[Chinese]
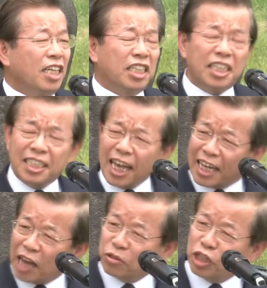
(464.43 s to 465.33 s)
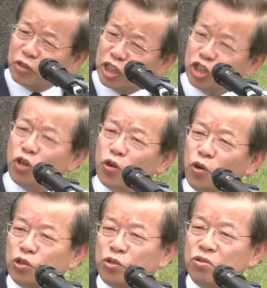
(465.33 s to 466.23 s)
其实世界有真侪这种
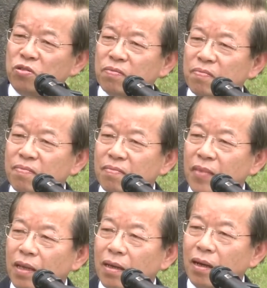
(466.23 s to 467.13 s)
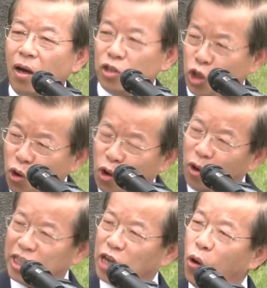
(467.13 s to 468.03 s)
故事，哦，中
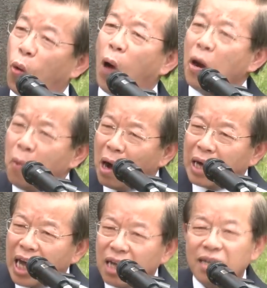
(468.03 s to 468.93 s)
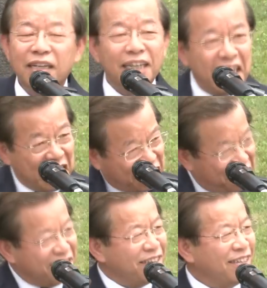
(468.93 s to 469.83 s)
国会使讲黄花岗烈
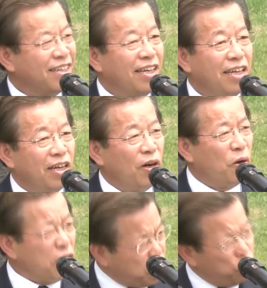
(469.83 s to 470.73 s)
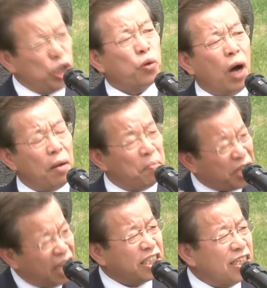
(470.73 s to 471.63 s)
士，哦，迄真伟大，毋
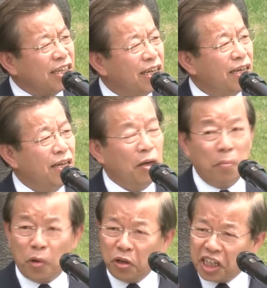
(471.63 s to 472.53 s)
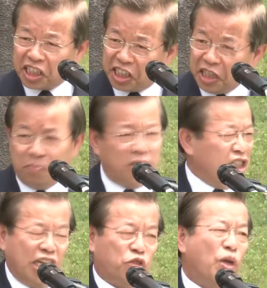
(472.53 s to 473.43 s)
惊死。毋过，迄个死毋是
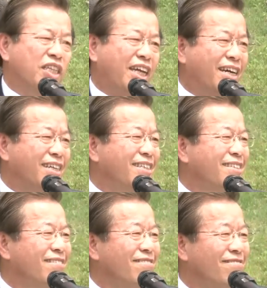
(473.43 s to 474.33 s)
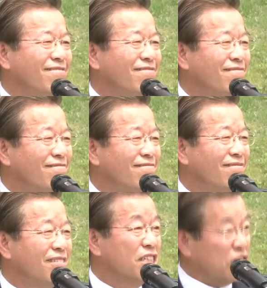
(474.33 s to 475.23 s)
伊的选择，
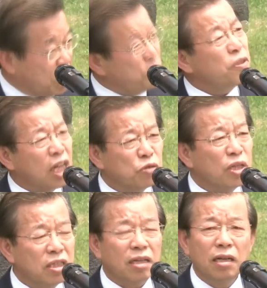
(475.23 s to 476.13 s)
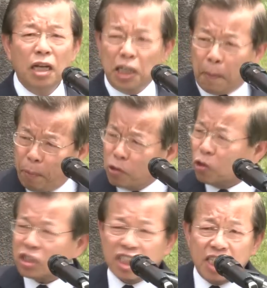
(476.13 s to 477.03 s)
死不再算死。日本
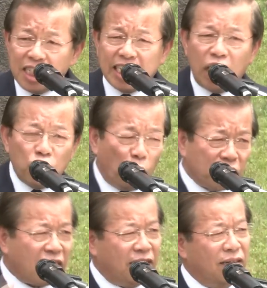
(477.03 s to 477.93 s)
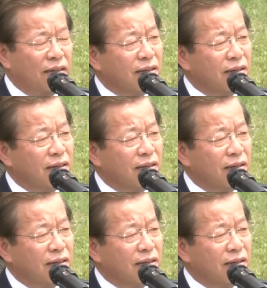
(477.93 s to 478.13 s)
讲西乡隆盛，